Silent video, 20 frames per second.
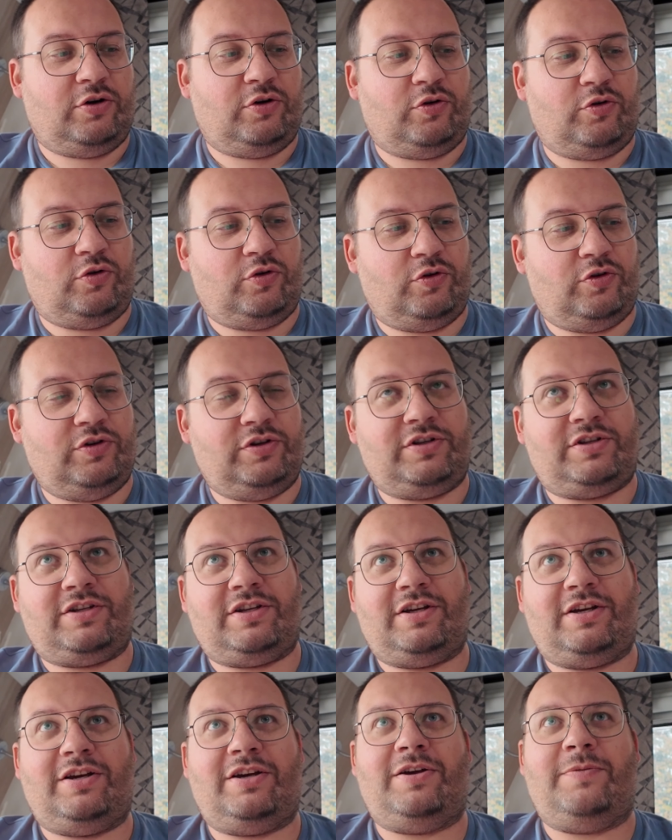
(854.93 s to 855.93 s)
Und
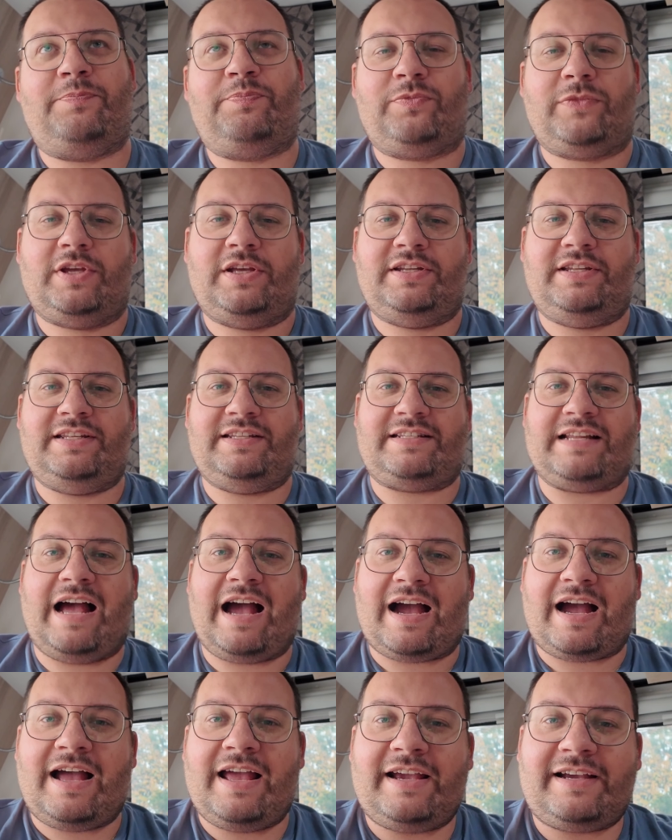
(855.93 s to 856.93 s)
äh, die
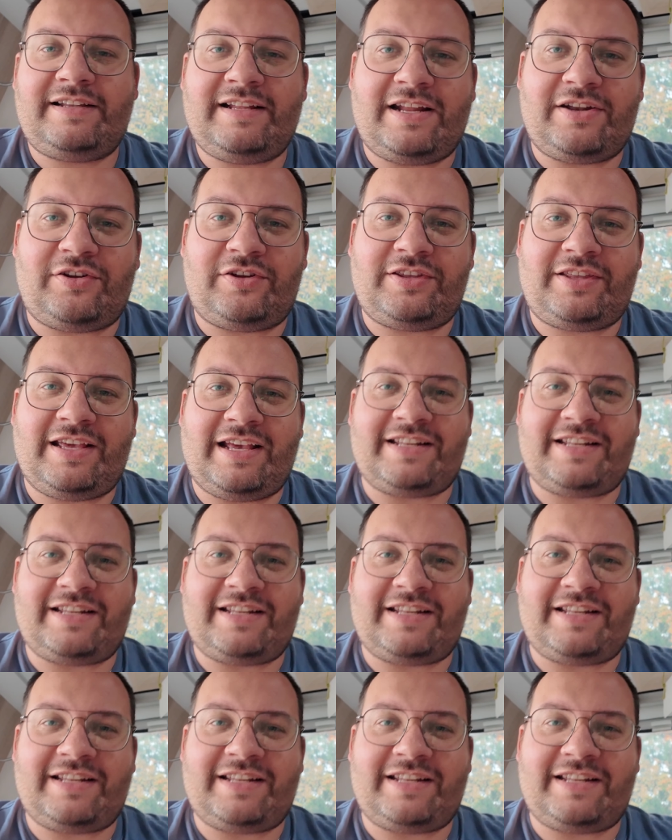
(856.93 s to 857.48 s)
Sarah erklärt euch